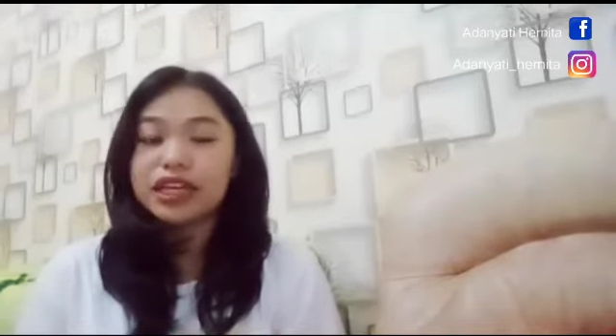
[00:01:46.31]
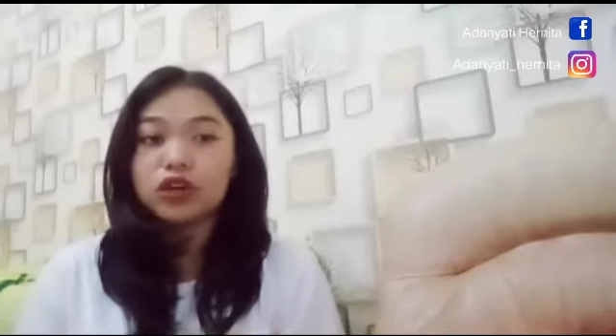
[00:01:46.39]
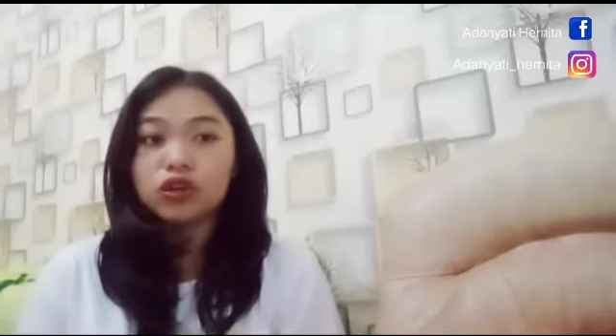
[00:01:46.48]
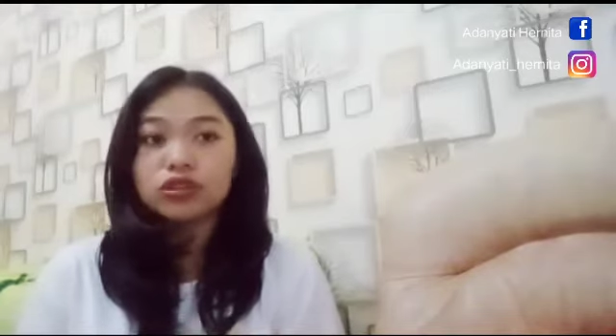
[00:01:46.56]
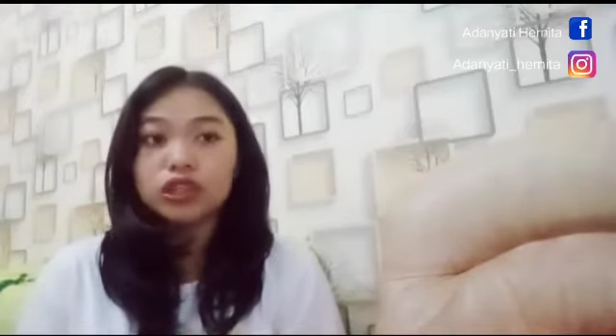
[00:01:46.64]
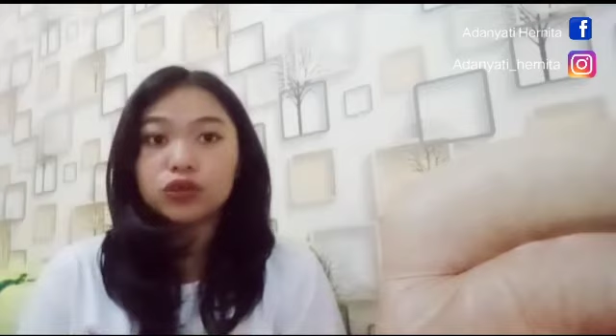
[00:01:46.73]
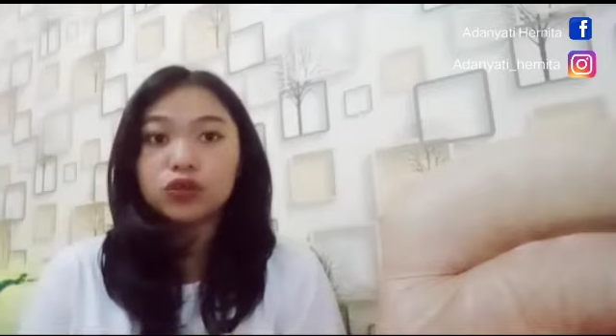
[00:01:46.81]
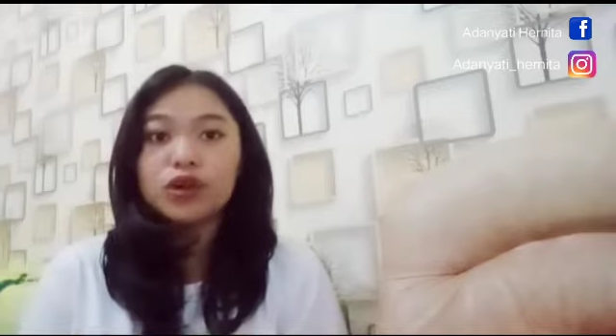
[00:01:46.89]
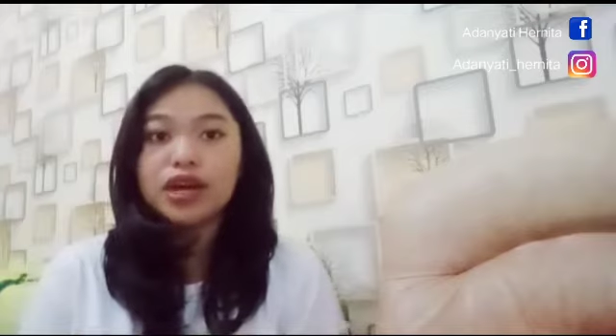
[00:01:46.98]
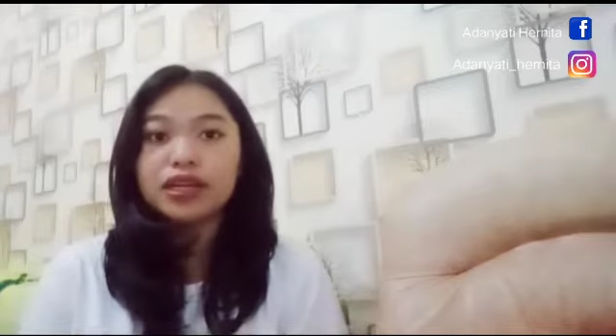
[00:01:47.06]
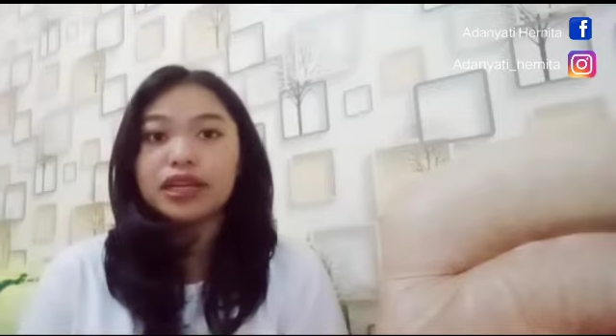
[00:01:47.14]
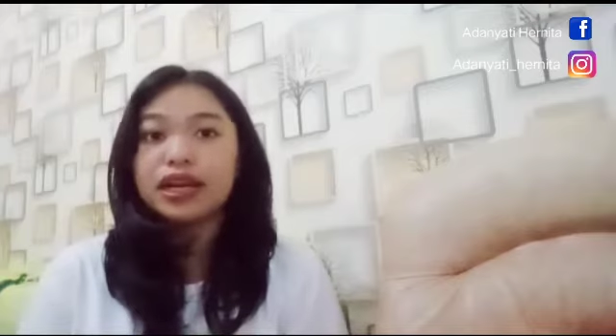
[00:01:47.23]
kota tua
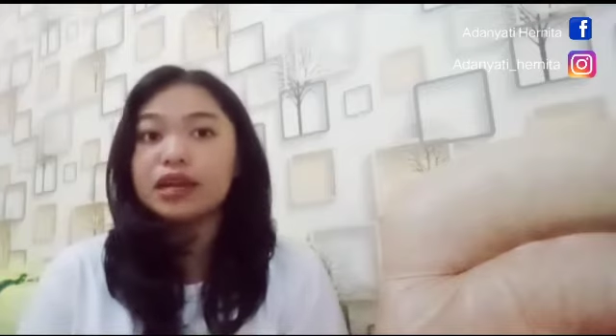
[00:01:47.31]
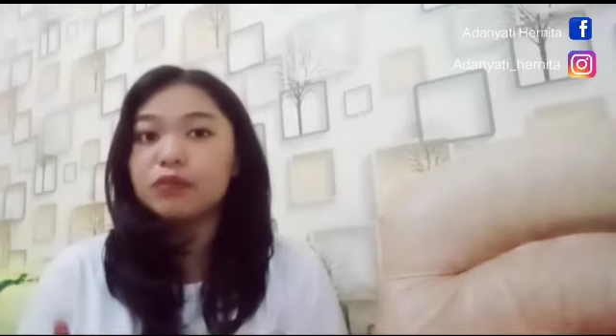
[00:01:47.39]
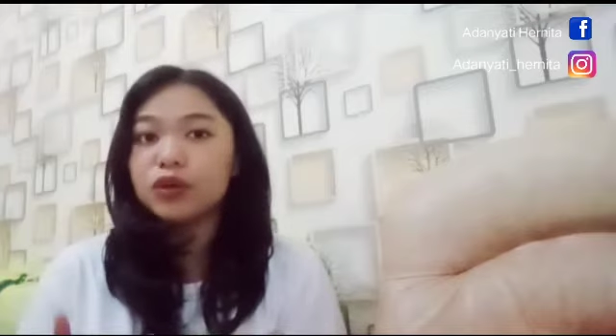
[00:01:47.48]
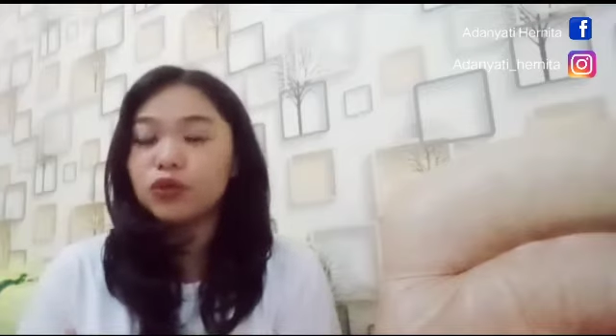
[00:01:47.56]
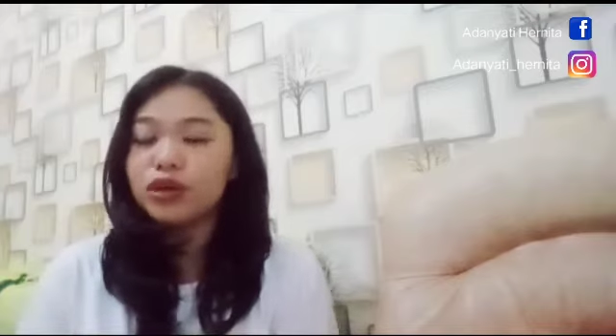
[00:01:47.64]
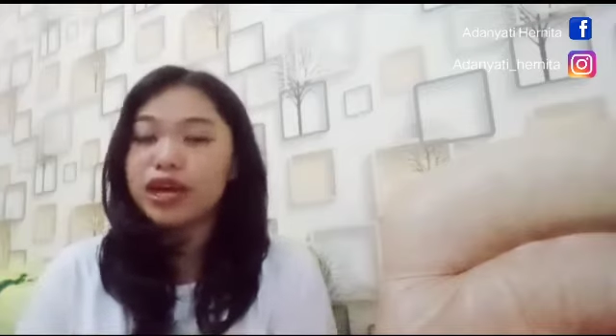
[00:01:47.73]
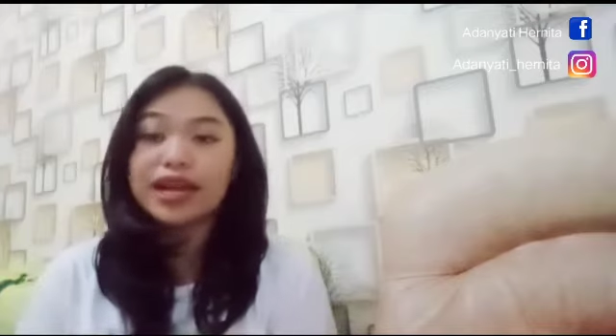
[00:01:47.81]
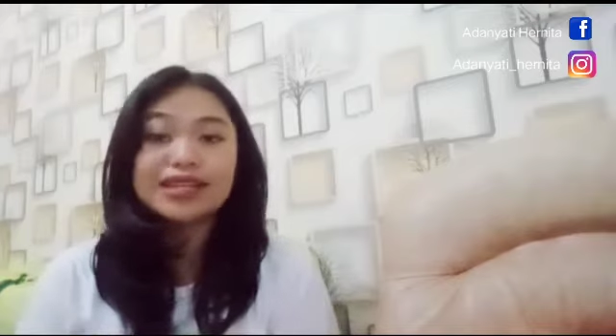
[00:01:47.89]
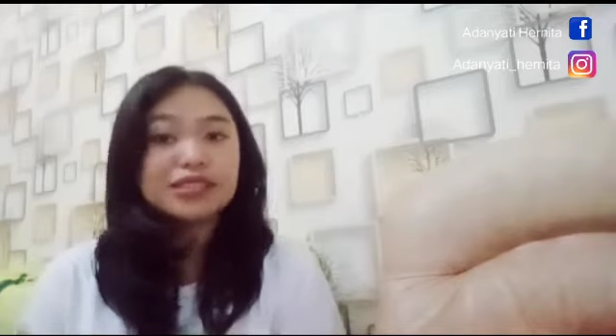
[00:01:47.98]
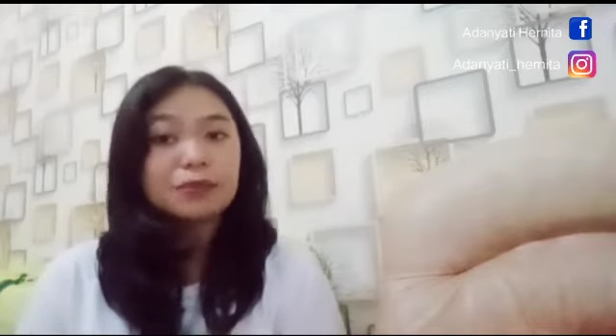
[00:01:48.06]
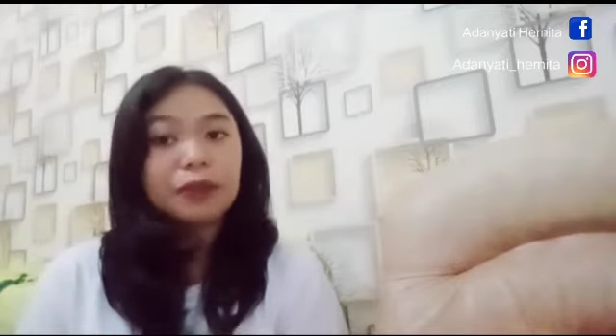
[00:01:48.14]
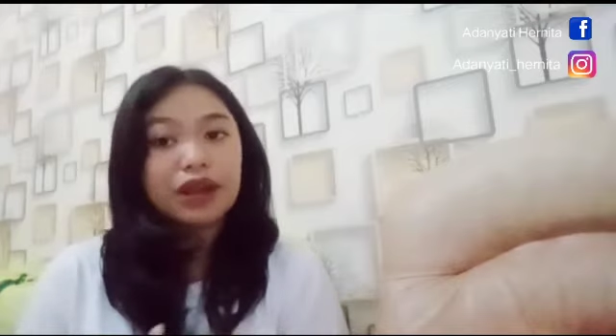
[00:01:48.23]
dengan menggunakan
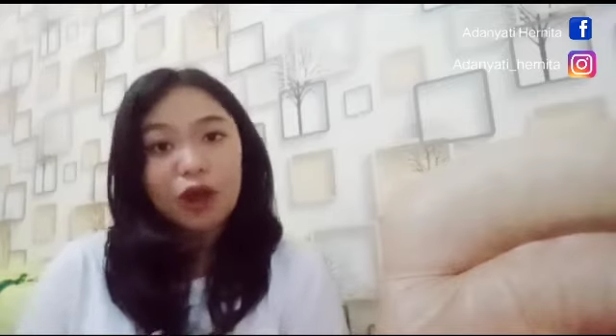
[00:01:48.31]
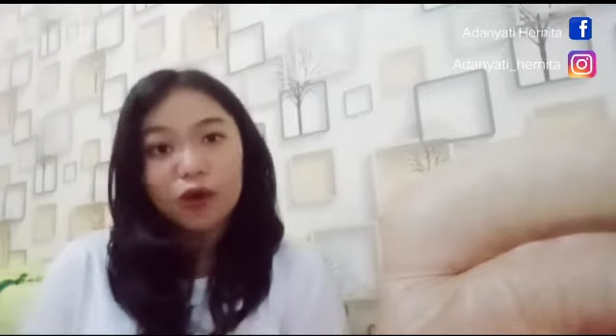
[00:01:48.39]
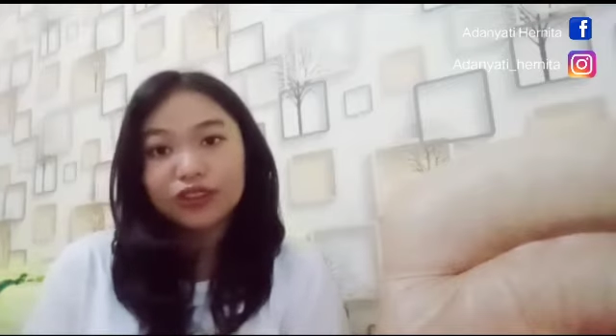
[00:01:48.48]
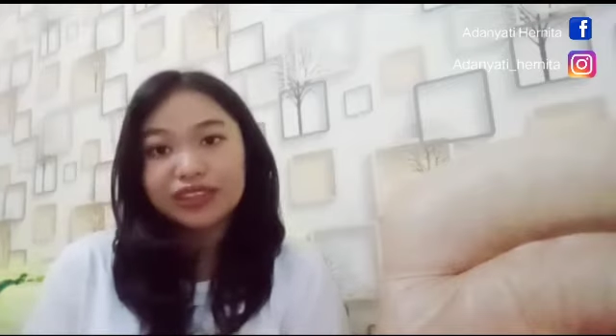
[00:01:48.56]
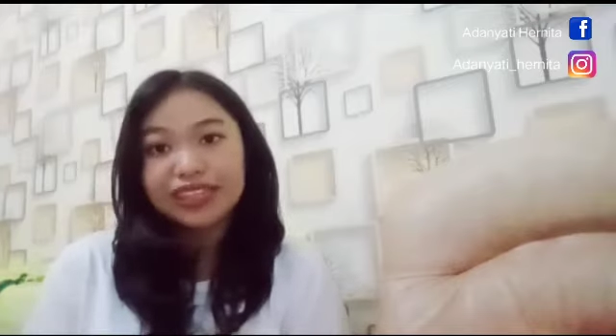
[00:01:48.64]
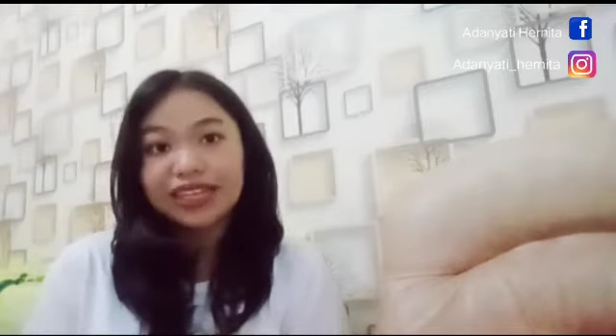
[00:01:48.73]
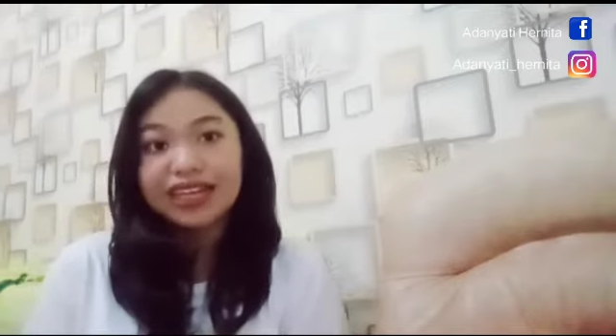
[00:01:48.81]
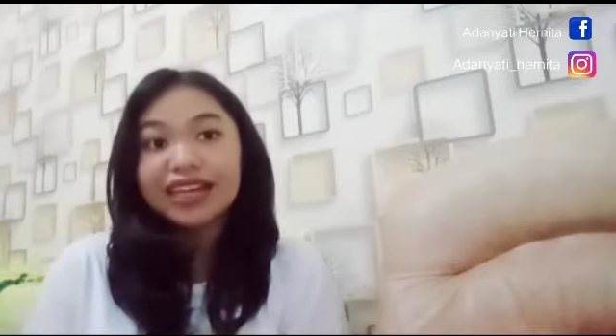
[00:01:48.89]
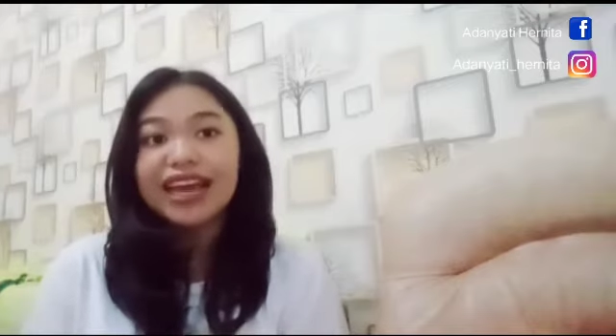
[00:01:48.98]
sepeda ontel